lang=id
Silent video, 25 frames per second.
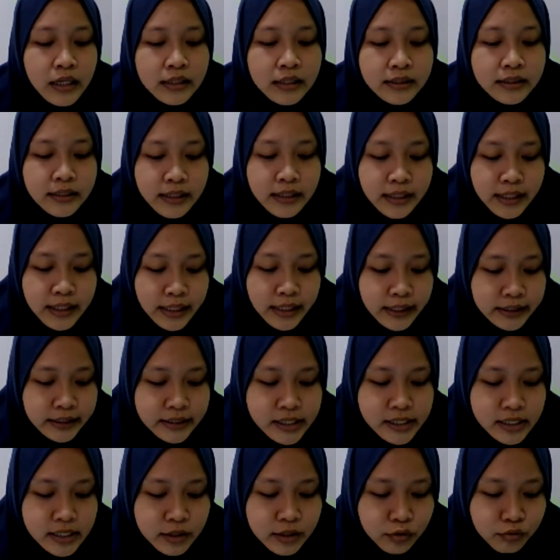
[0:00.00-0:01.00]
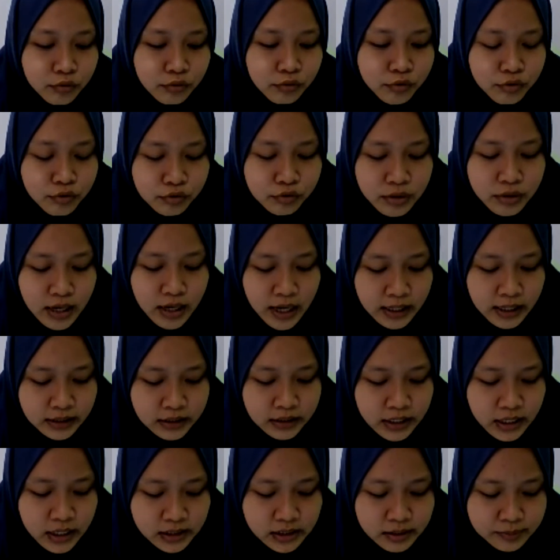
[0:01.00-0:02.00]
Nah, di situ juga
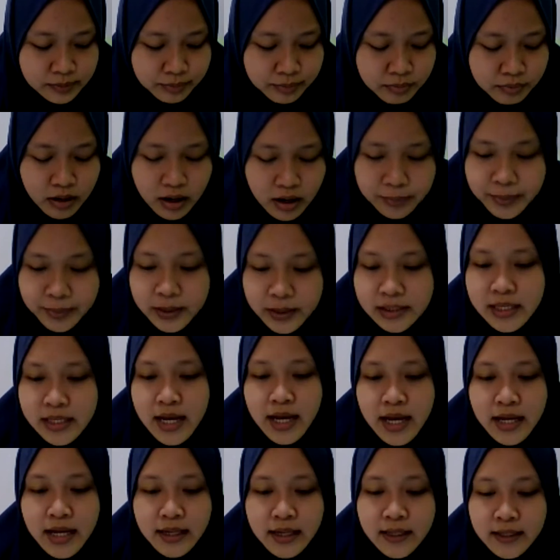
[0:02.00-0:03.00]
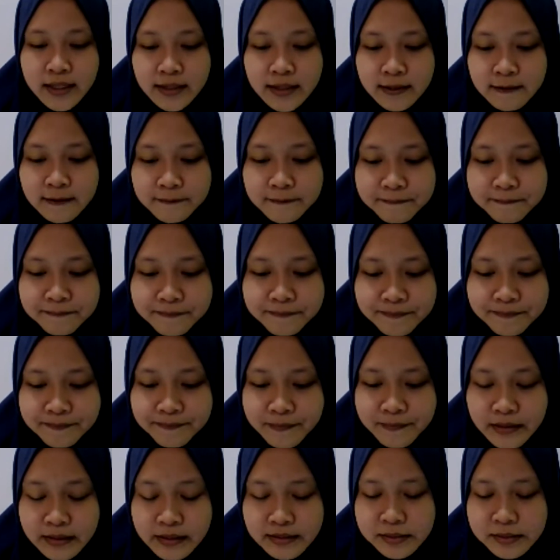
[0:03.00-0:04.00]
ada sebuah bacaan.
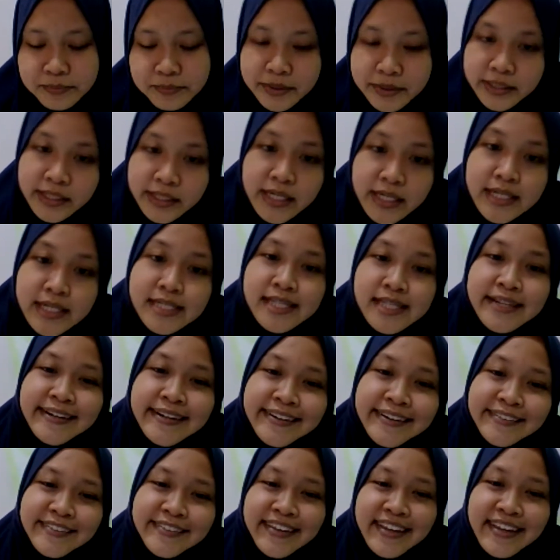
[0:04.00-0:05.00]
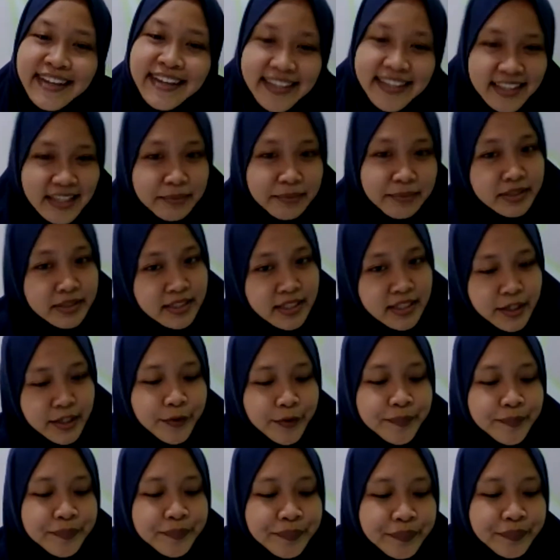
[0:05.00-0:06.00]
Sepertinya seru ya. Kita baca yuk.
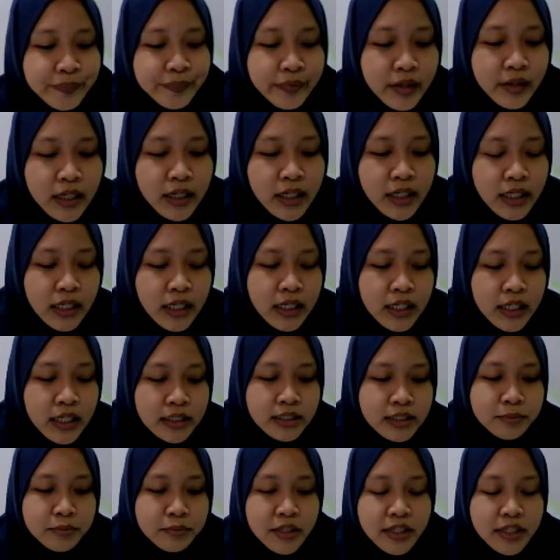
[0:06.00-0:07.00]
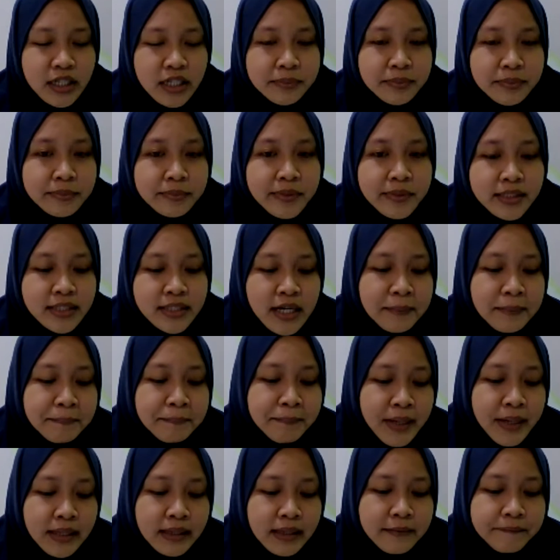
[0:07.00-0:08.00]
Dimulai dari pembelajaran
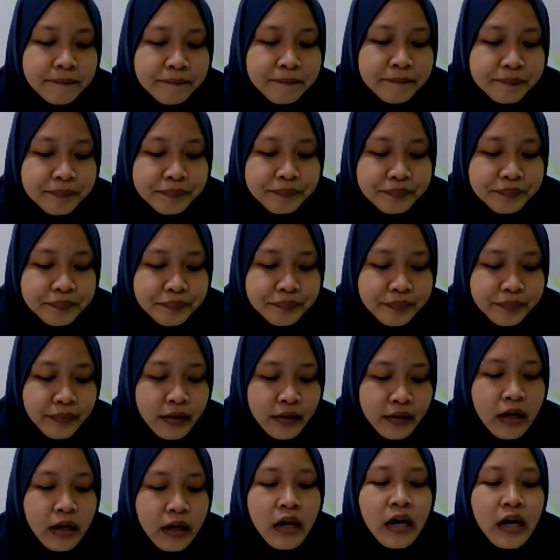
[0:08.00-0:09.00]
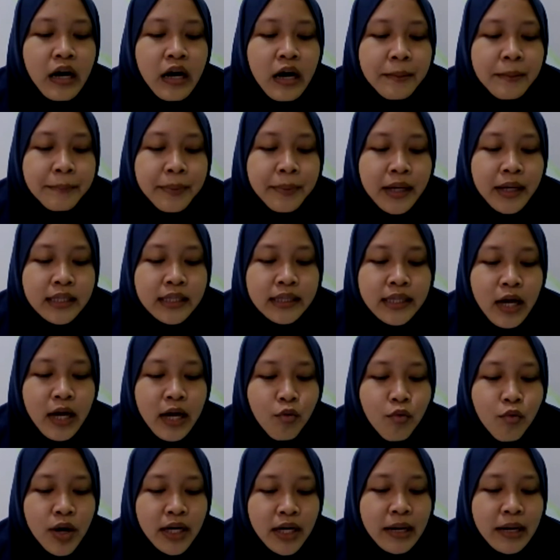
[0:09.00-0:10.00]
4.
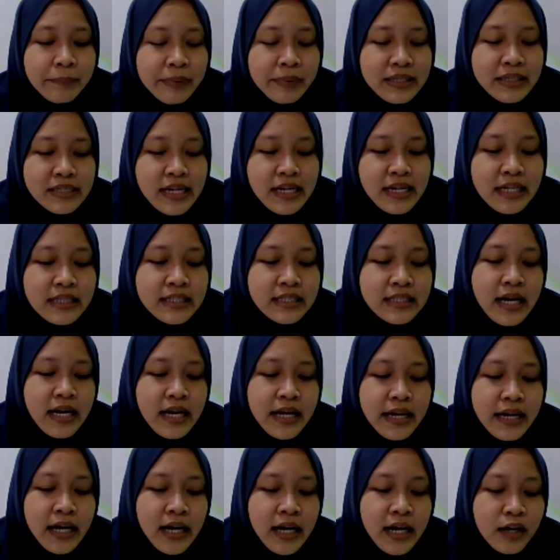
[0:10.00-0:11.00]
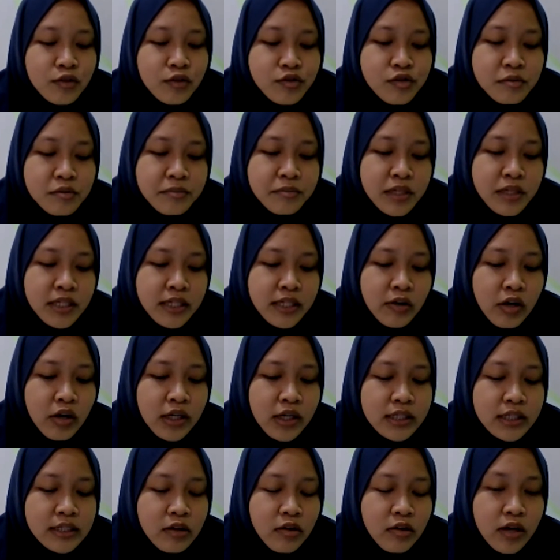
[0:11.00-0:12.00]
Pengetahuan apa saja yang harus dimiliki
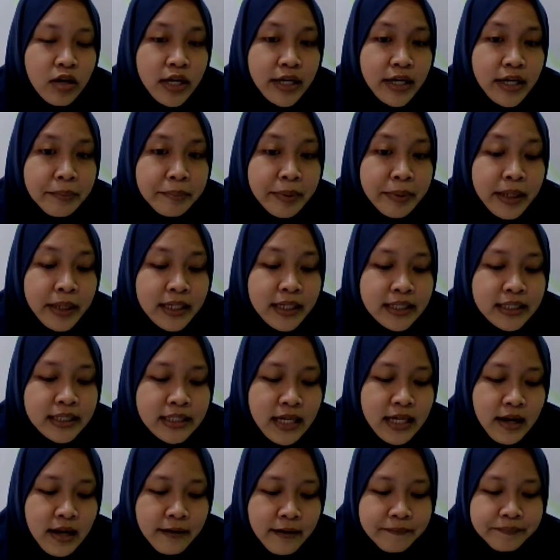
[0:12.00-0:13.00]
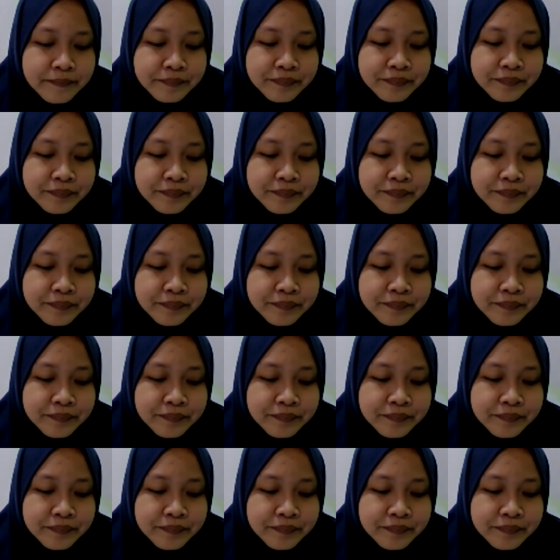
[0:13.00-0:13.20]
oleh seorang yang bekerja?